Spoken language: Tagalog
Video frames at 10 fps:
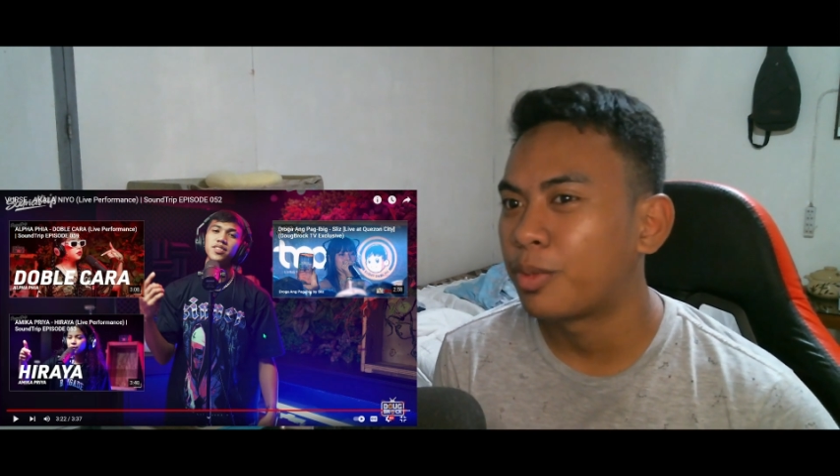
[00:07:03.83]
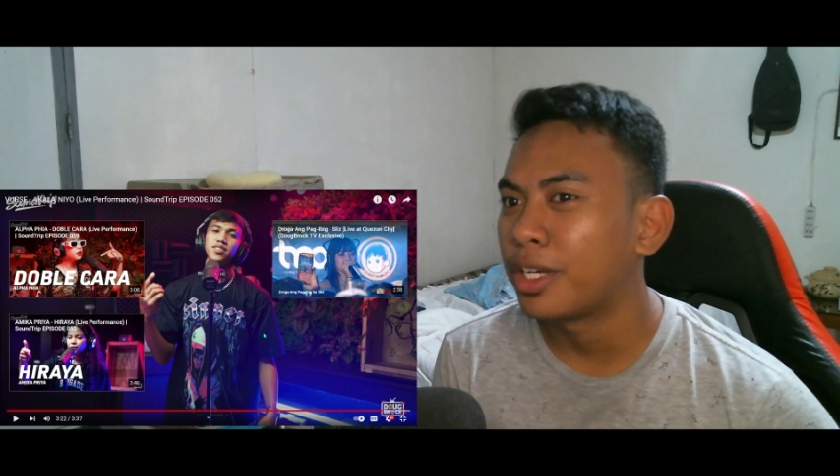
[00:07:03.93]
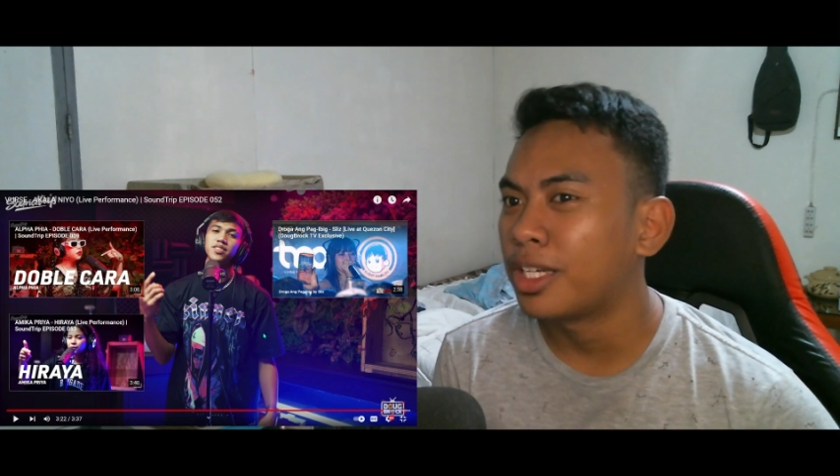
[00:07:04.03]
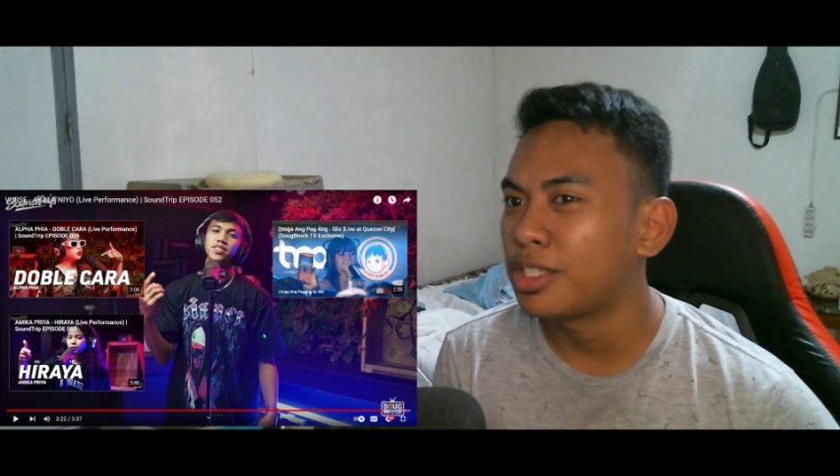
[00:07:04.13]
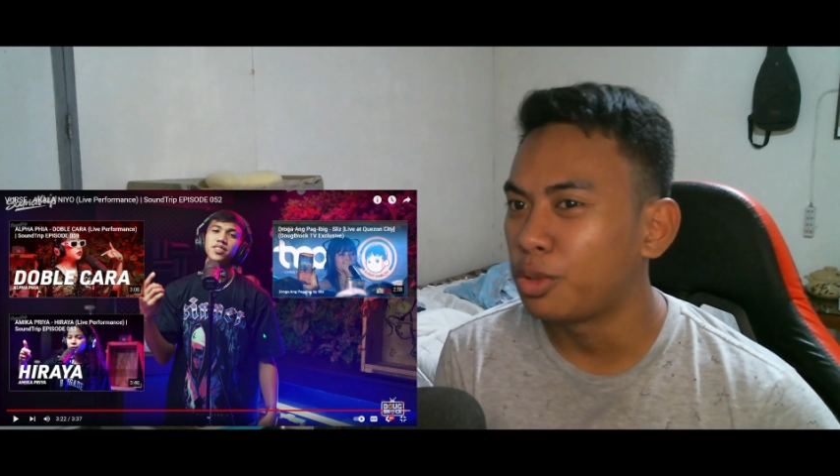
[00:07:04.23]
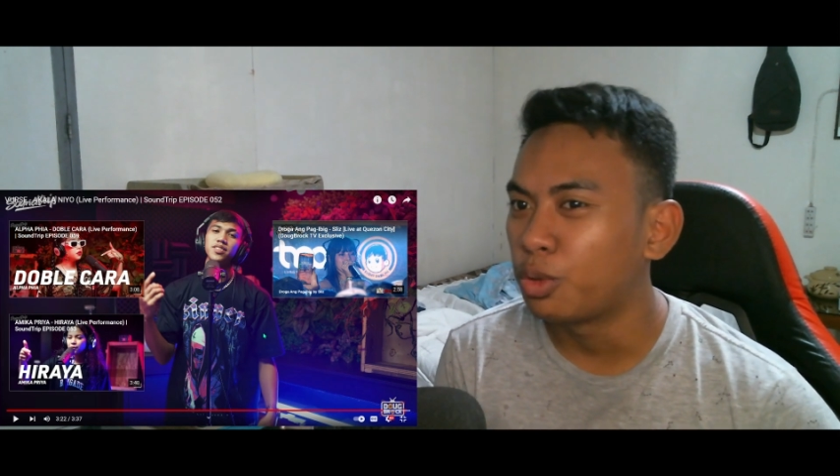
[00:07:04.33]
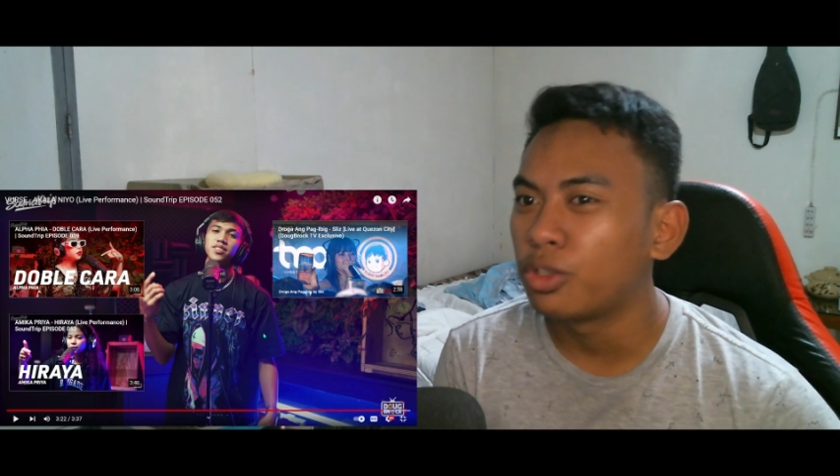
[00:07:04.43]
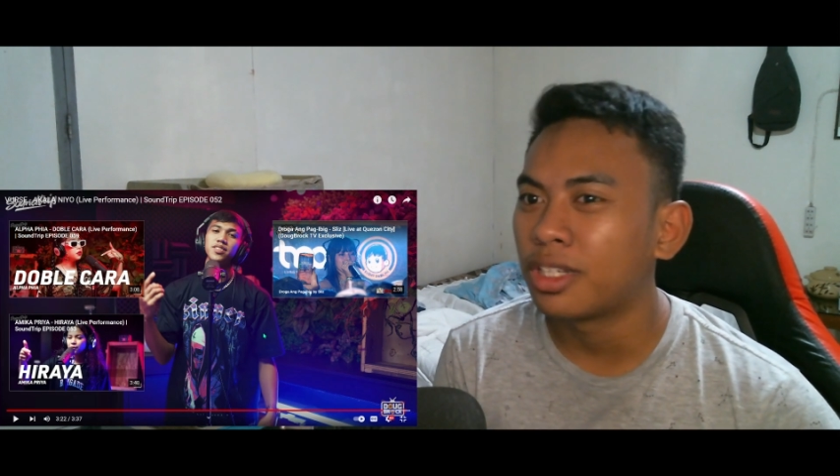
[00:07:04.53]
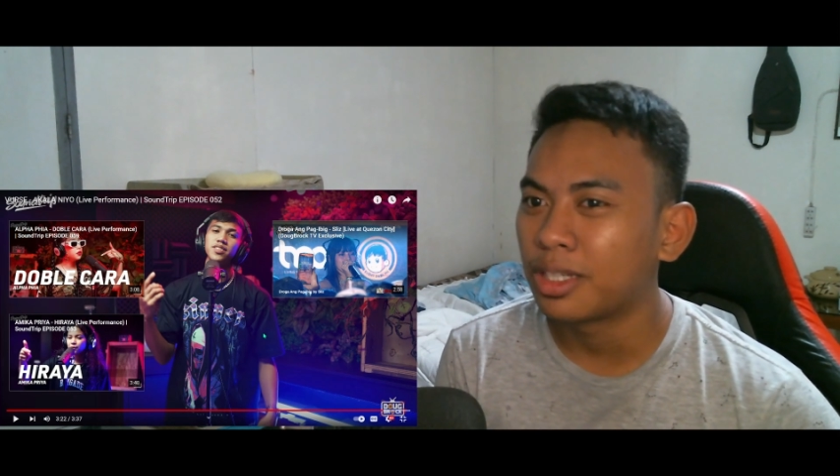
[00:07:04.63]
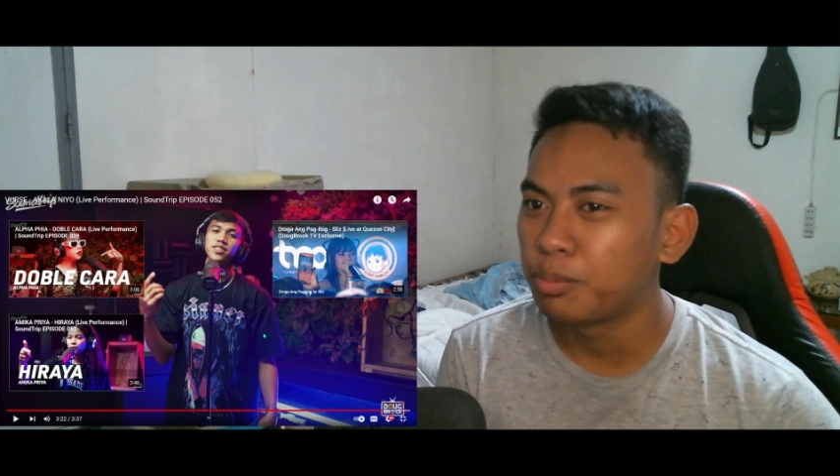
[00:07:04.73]
Kaya siguro
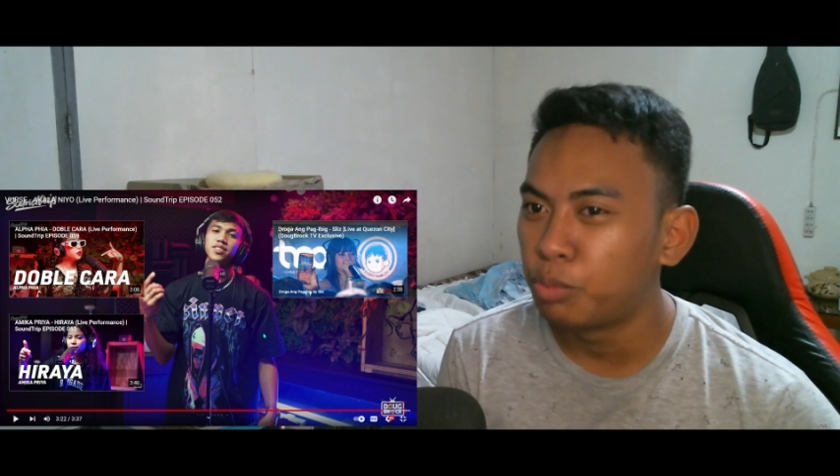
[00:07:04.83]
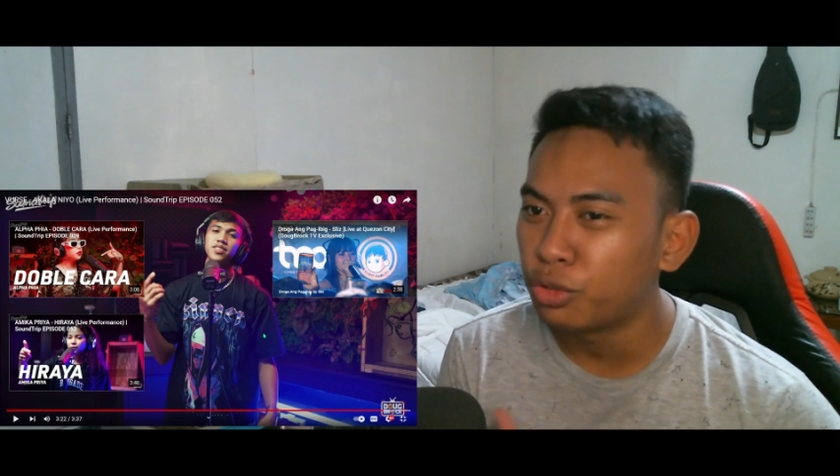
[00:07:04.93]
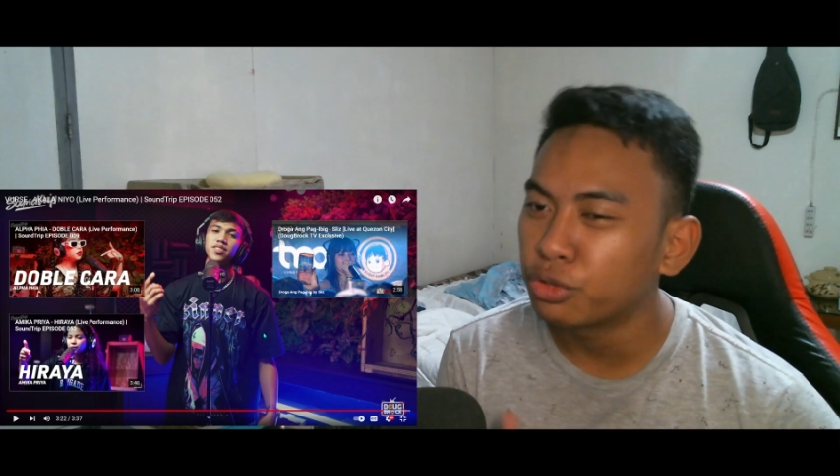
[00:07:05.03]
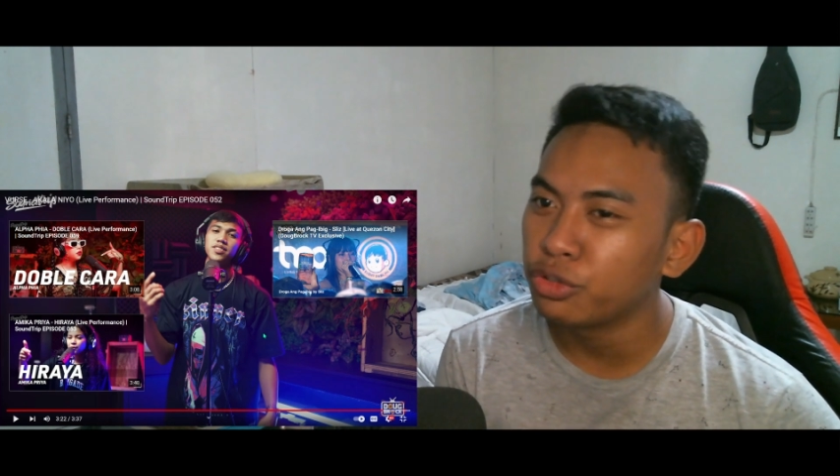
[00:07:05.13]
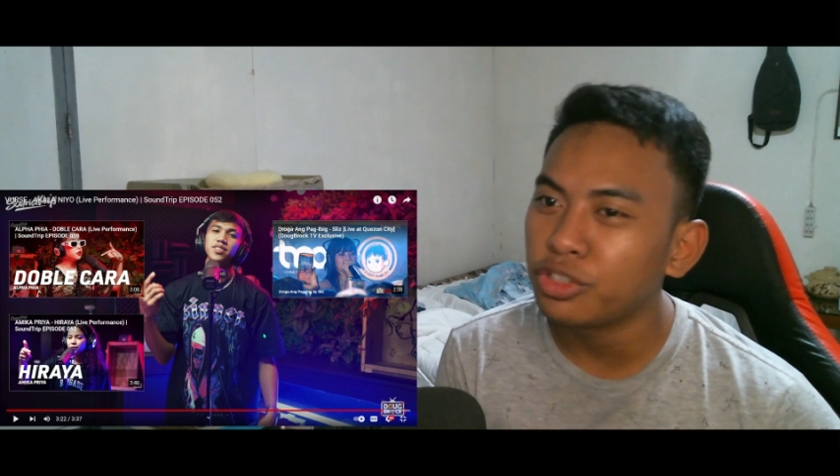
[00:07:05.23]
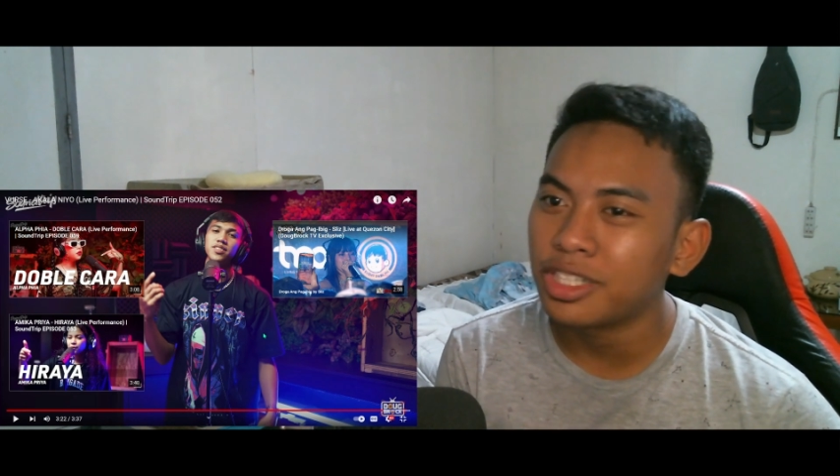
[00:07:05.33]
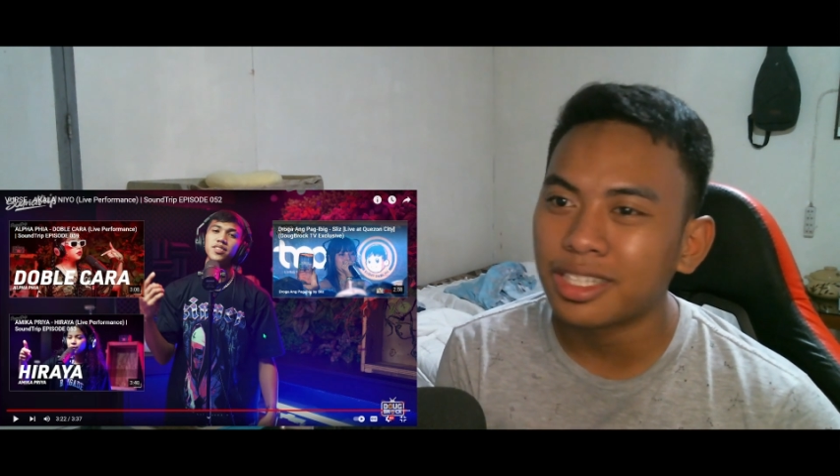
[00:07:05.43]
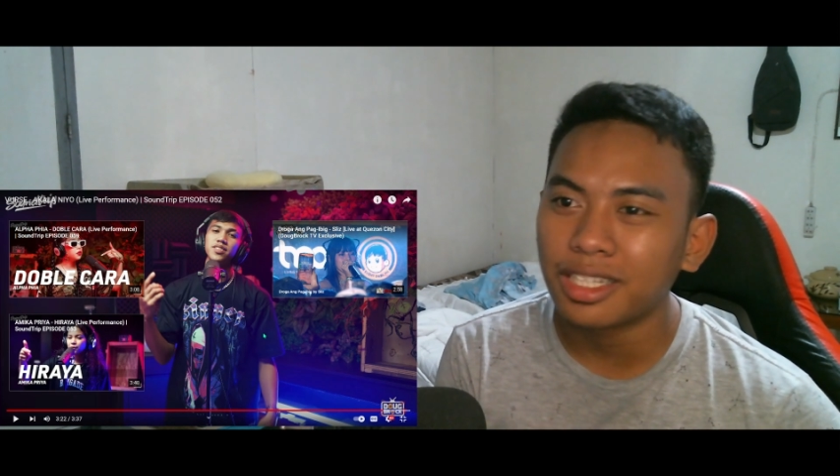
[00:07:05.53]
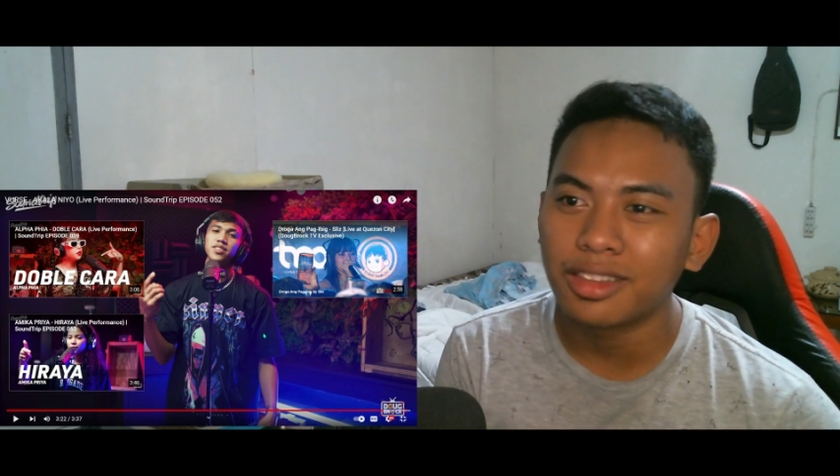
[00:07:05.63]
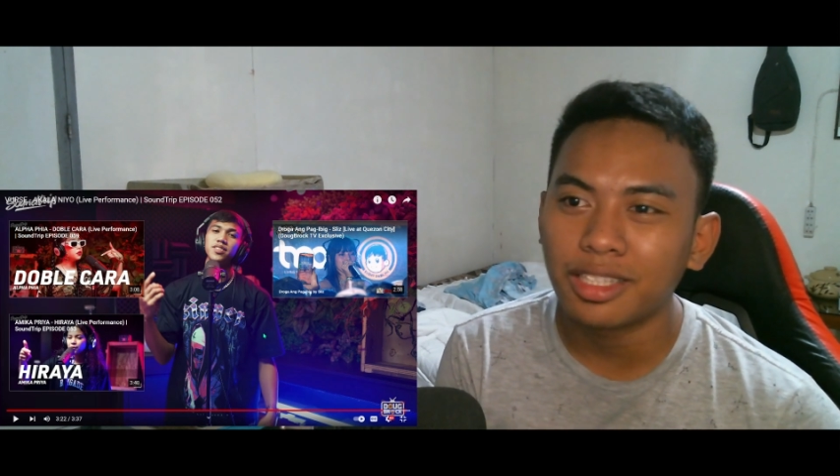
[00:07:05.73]
nagbuo to niyang
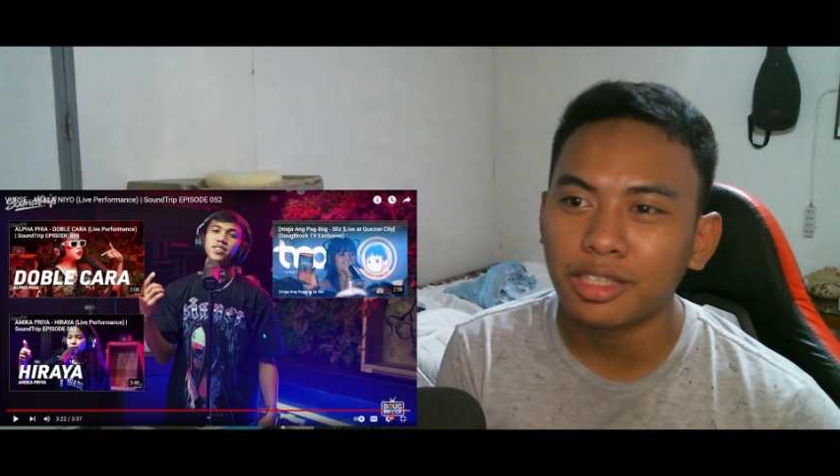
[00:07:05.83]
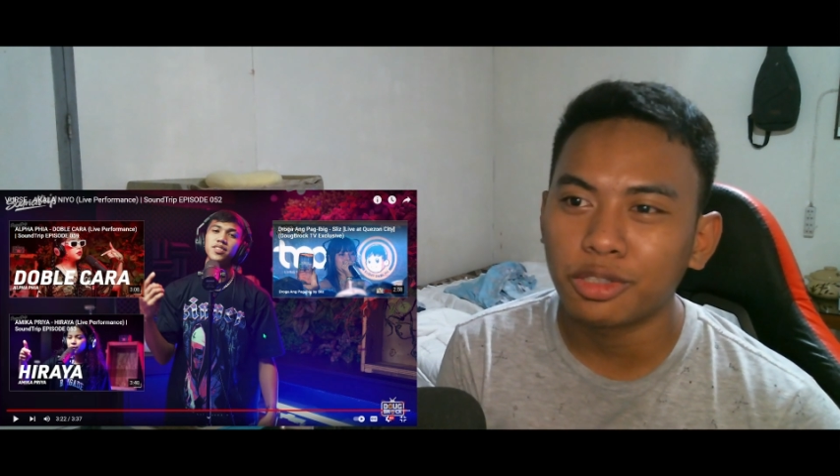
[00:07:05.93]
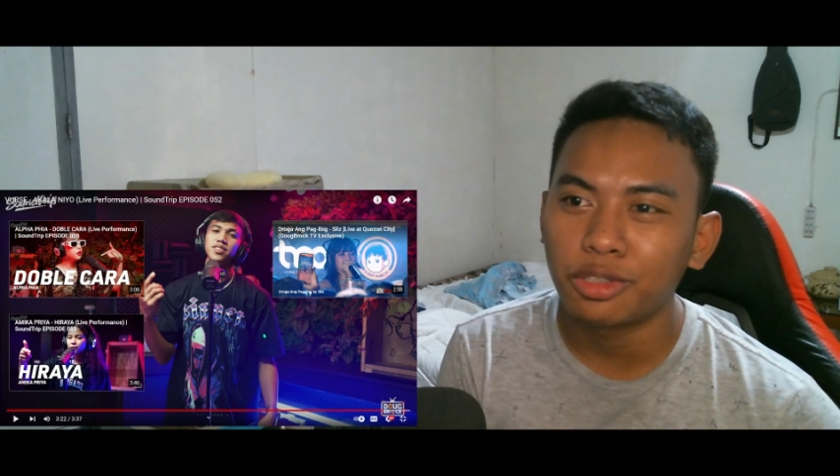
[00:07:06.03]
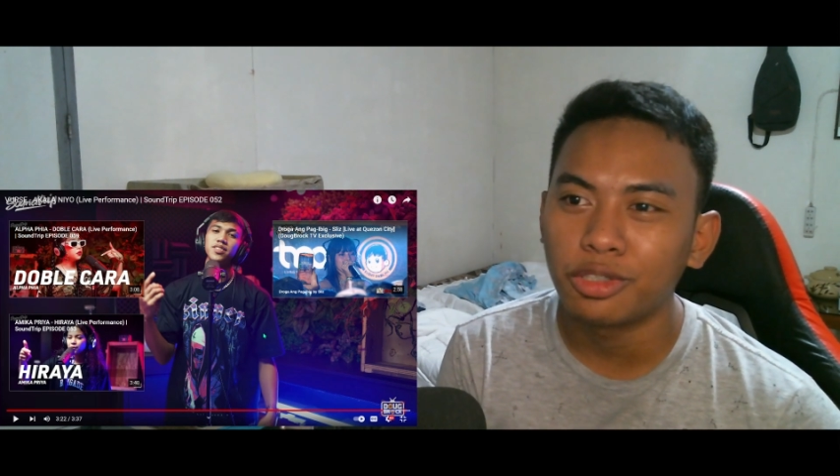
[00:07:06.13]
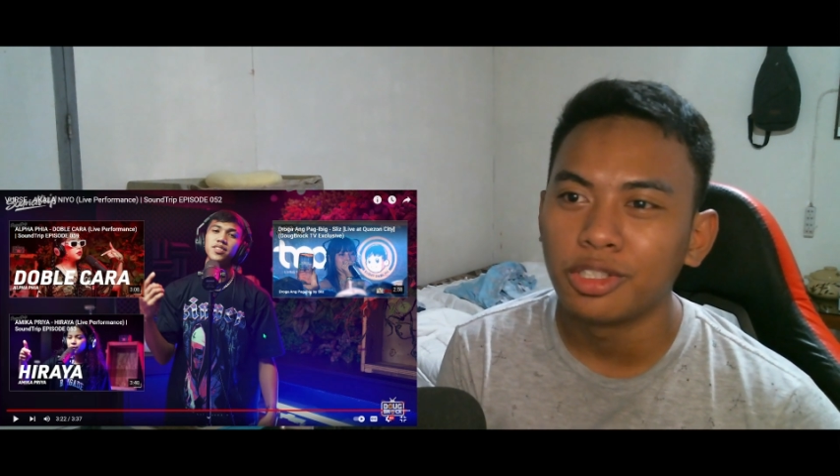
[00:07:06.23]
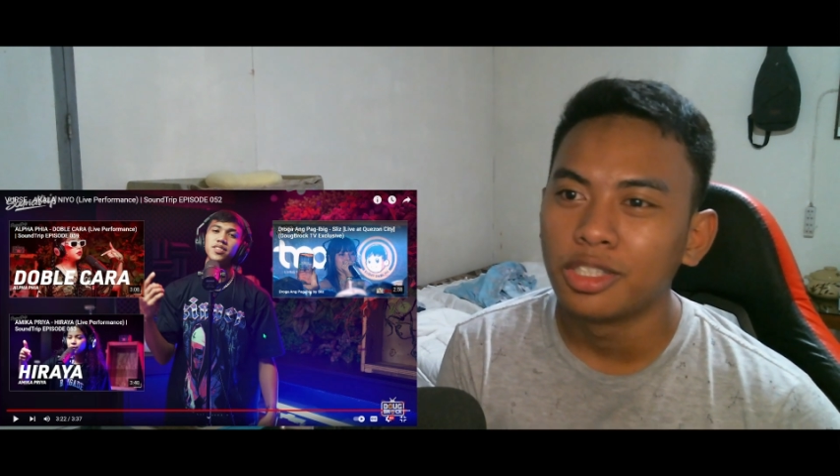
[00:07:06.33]
kanta na to